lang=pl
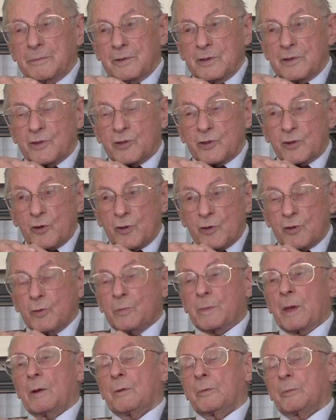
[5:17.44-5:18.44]

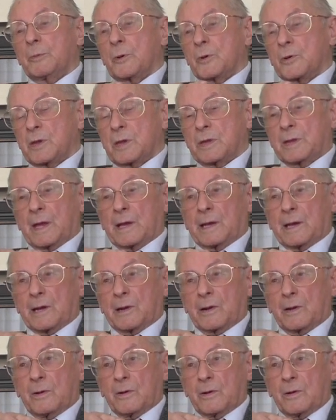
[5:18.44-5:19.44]
zrozumiał pożytek
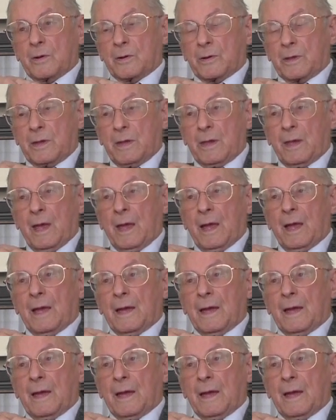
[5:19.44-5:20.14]
archeologii